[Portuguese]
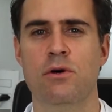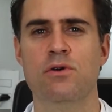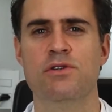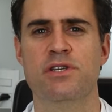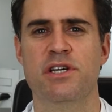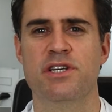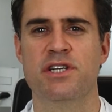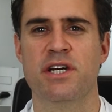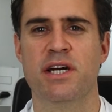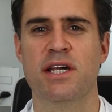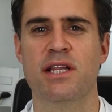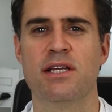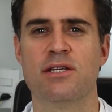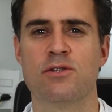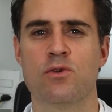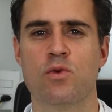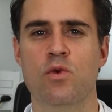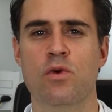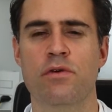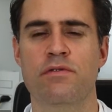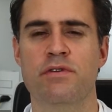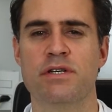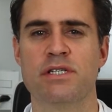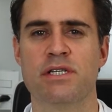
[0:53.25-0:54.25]
ou seja, aquelas
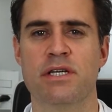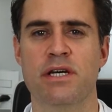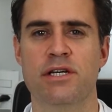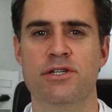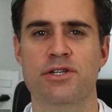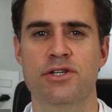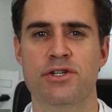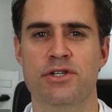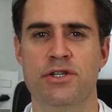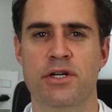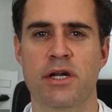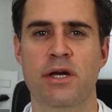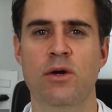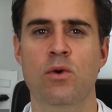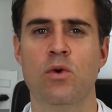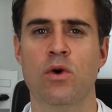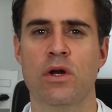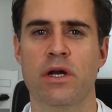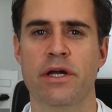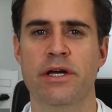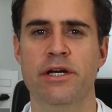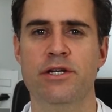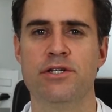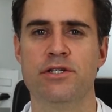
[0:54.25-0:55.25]
curvas que a gente nem
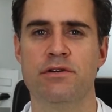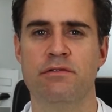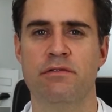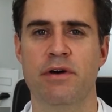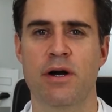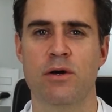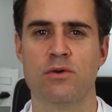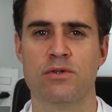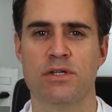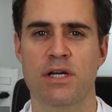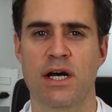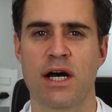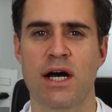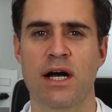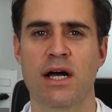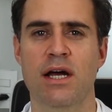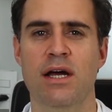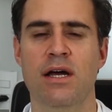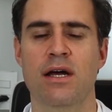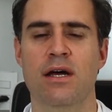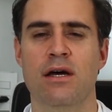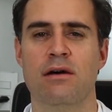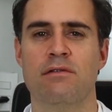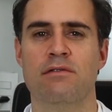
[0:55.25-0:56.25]
colete vai usar,